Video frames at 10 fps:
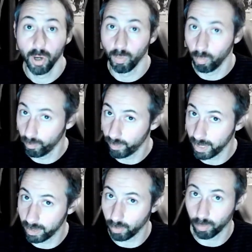un
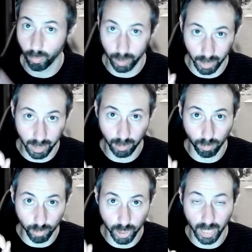video con i
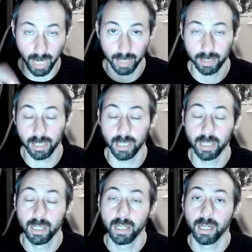concerti
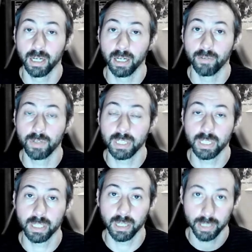eh, visti
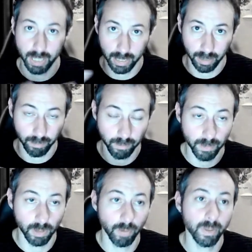di recente che vi
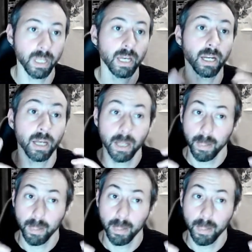invito a vedere,